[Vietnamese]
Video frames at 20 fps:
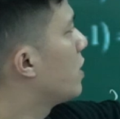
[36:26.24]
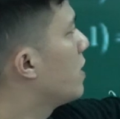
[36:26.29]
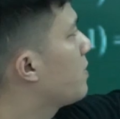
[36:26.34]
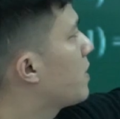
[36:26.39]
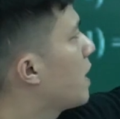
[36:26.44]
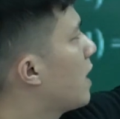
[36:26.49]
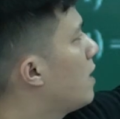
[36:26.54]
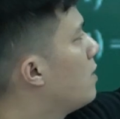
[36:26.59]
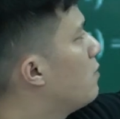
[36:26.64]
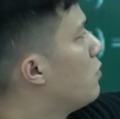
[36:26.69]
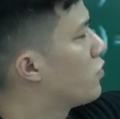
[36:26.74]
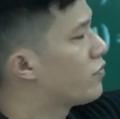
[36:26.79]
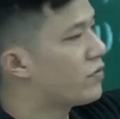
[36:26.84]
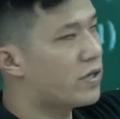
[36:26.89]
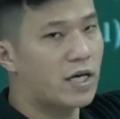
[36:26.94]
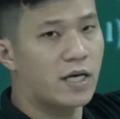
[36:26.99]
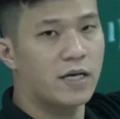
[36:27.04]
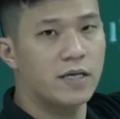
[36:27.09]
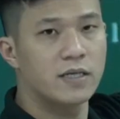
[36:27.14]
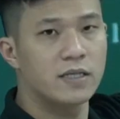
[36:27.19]
thì em thay âm 1 vào
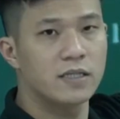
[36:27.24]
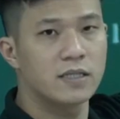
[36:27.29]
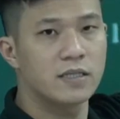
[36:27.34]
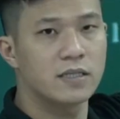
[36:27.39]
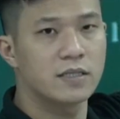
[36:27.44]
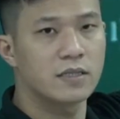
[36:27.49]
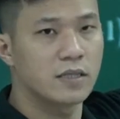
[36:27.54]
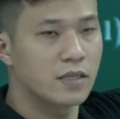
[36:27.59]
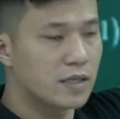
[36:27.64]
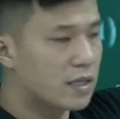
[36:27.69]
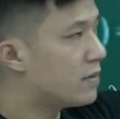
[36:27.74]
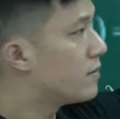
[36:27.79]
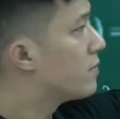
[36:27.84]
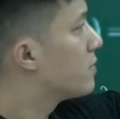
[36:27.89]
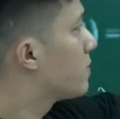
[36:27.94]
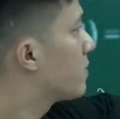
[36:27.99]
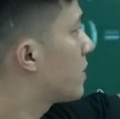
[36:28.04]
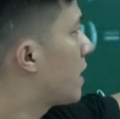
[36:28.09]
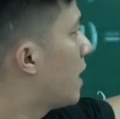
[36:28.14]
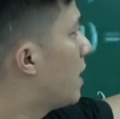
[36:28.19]
đây đó
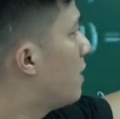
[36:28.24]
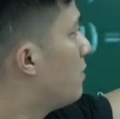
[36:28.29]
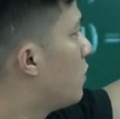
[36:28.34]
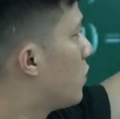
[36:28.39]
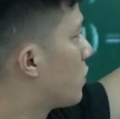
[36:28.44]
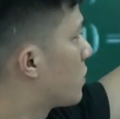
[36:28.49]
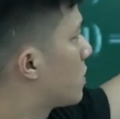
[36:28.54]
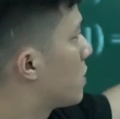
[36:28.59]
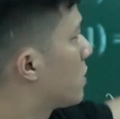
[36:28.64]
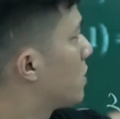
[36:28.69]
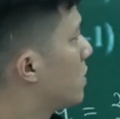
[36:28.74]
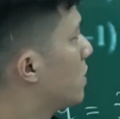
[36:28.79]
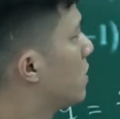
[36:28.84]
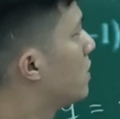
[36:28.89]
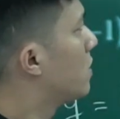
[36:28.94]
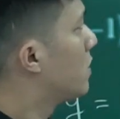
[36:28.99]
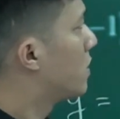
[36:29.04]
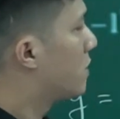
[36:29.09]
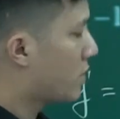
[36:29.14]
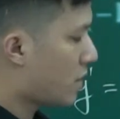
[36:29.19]
thay âm 1
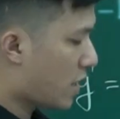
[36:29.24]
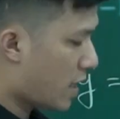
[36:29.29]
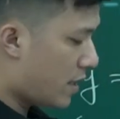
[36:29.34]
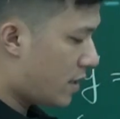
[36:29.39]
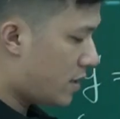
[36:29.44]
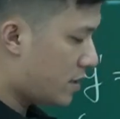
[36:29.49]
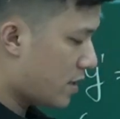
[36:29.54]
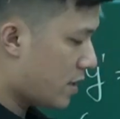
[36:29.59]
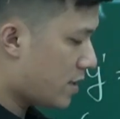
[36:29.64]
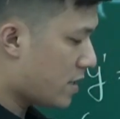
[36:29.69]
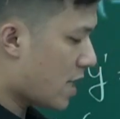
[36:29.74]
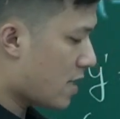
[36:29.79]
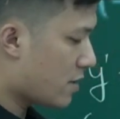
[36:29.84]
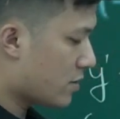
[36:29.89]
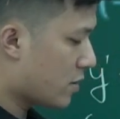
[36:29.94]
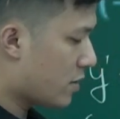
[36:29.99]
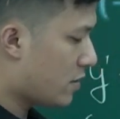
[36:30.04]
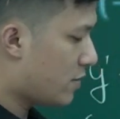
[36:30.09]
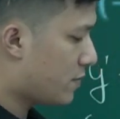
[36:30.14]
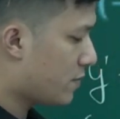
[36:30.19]
Thay dễ dàng
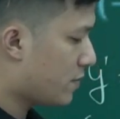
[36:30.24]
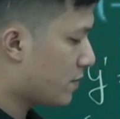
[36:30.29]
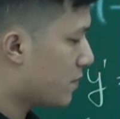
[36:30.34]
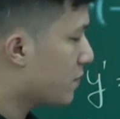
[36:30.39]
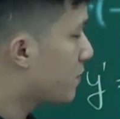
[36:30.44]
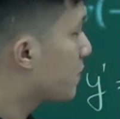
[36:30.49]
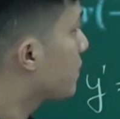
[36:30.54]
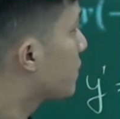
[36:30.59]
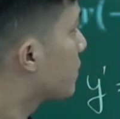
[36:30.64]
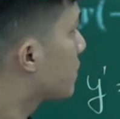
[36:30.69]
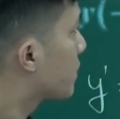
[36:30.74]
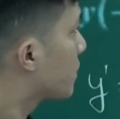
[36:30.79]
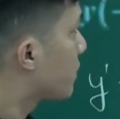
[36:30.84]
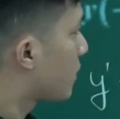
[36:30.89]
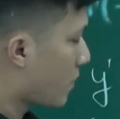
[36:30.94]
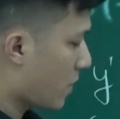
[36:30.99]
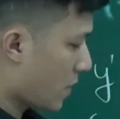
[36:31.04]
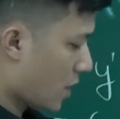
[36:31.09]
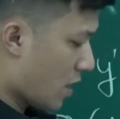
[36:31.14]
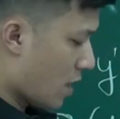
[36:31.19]
rồi.
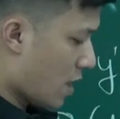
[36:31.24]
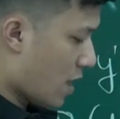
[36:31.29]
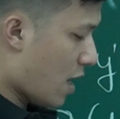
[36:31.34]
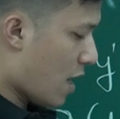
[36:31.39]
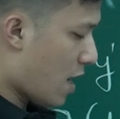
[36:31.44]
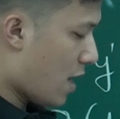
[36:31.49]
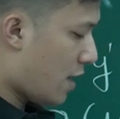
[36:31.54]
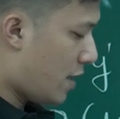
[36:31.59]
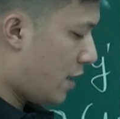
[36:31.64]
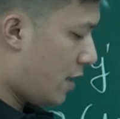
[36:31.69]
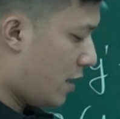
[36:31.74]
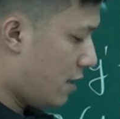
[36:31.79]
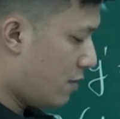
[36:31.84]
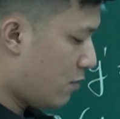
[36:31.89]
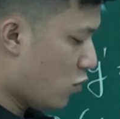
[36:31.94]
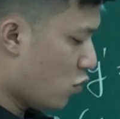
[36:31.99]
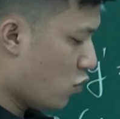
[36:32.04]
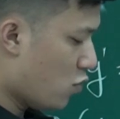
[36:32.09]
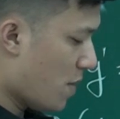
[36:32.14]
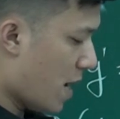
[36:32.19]
2x
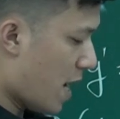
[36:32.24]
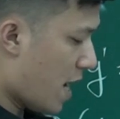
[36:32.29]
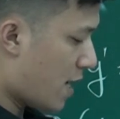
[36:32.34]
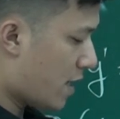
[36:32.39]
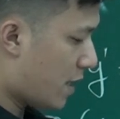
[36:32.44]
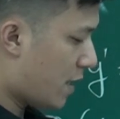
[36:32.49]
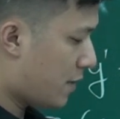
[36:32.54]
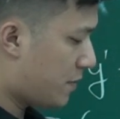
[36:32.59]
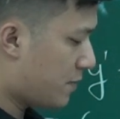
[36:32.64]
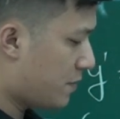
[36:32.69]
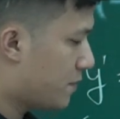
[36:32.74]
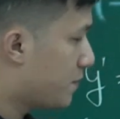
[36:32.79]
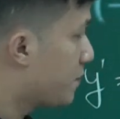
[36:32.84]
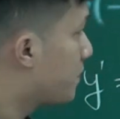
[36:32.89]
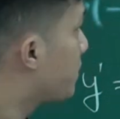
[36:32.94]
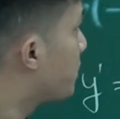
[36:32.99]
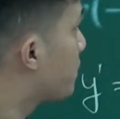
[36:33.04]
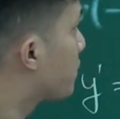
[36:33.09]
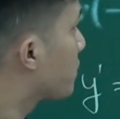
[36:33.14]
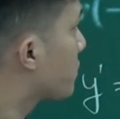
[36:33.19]
mũ 3 này
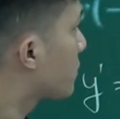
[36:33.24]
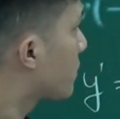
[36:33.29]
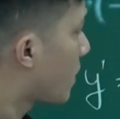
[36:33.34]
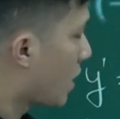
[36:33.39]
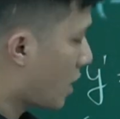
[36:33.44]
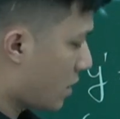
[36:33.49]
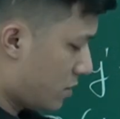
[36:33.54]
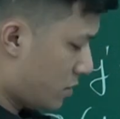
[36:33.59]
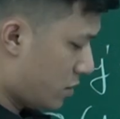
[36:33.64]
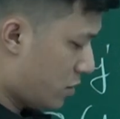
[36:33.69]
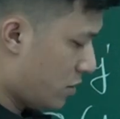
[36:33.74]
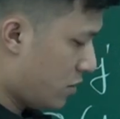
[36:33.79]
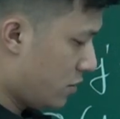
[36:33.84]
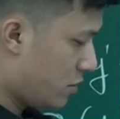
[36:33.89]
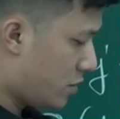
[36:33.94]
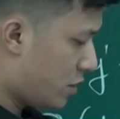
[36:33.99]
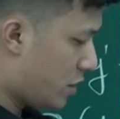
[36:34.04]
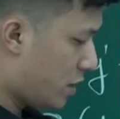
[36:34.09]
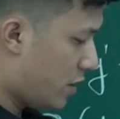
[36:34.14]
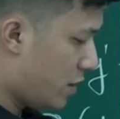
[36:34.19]
trừ
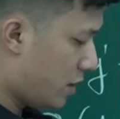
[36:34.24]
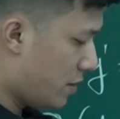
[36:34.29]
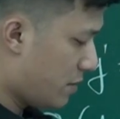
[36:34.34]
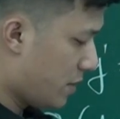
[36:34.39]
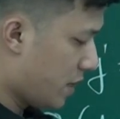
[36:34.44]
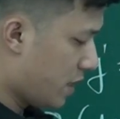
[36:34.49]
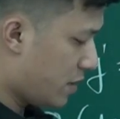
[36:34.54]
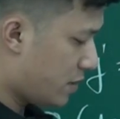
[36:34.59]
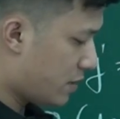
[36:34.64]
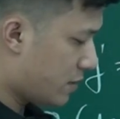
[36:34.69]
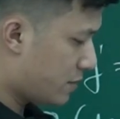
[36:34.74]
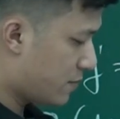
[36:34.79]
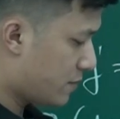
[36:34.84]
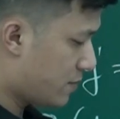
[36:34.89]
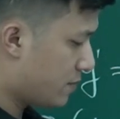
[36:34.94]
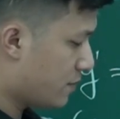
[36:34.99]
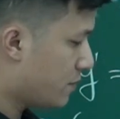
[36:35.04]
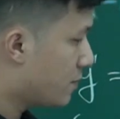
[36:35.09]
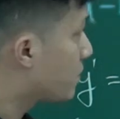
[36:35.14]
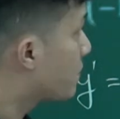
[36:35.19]
9x bình
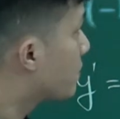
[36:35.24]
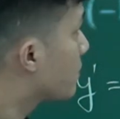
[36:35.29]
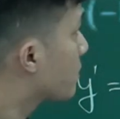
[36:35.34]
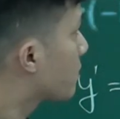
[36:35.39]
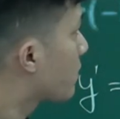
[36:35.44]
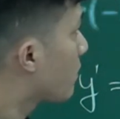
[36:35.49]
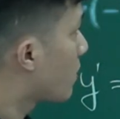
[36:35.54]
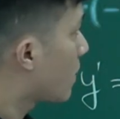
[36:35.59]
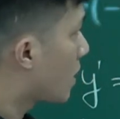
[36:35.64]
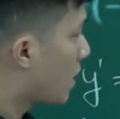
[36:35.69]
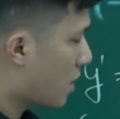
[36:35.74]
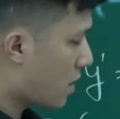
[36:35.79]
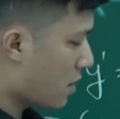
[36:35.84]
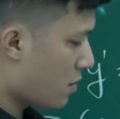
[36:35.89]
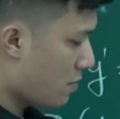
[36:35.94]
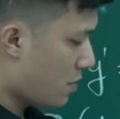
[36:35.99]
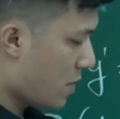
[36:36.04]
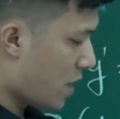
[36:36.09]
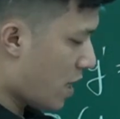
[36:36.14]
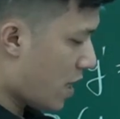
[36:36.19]

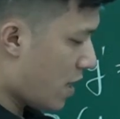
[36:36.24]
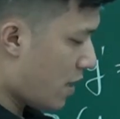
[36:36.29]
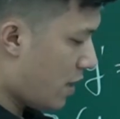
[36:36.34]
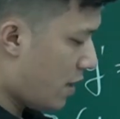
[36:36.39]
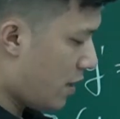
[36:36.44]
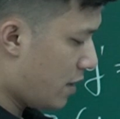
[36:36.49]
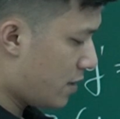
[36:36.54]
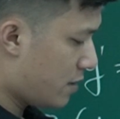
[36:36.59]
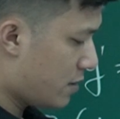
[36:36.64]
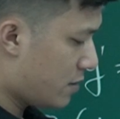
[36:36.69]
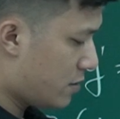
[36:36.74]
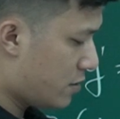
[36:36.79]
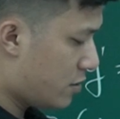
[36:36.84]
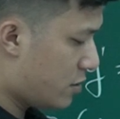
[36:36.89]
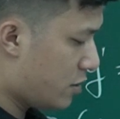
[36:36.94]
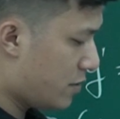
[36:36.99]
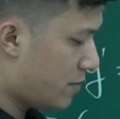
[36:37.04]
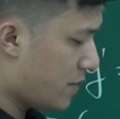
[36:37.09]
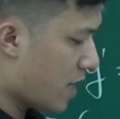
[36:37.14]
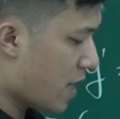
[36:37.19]
cộng 12x
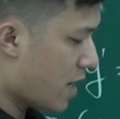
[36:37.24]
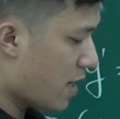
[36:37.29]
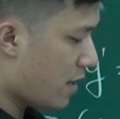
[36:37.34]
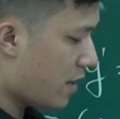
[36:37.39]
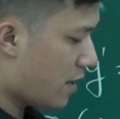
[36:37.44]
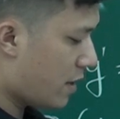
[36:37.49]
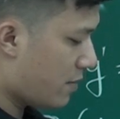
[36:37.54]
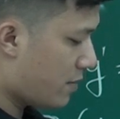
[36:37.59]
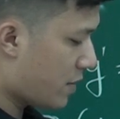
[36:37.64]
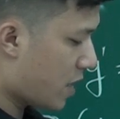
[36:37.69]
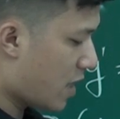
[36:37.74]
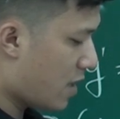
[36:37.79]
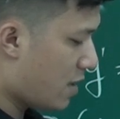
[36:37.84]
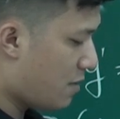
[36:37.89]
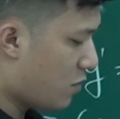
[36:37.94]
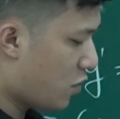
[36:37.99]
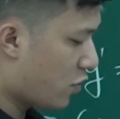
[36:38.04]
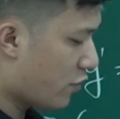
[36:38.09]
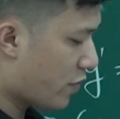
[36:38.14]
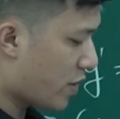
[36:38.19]
trừ 12 em thay
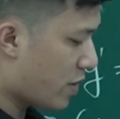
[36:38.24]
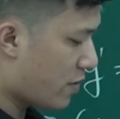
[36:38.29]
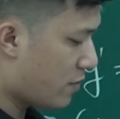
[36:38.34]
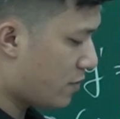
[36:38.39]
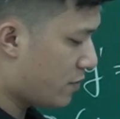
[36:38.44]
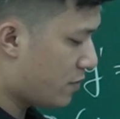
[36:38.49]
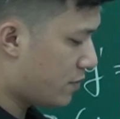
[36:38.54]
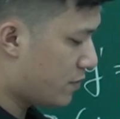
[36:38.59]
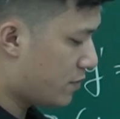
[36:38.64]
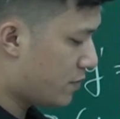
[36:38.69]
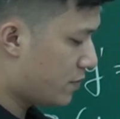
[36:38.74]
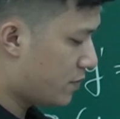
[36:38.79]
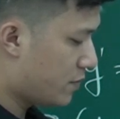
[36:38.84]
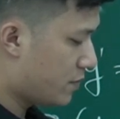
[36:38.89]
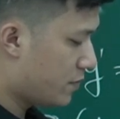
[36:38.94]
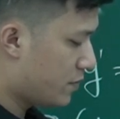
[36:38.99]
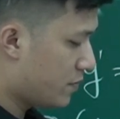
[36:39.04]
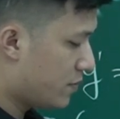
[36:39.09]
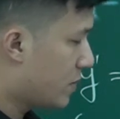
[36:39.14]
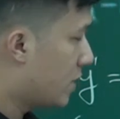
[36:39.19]
âm 1 vào
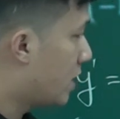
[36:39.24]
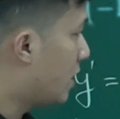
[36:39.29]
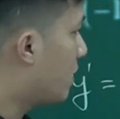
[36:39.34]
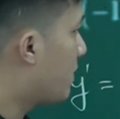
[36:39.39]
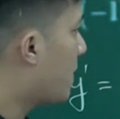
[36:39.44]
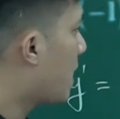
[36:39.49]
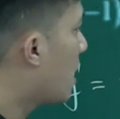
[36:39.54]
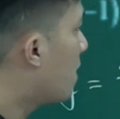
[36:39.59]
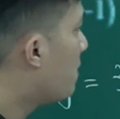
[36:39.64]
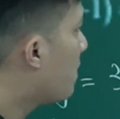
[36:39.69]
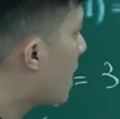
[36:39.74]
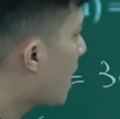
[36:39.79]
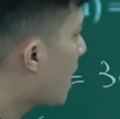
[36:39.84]
thì nó bằng âm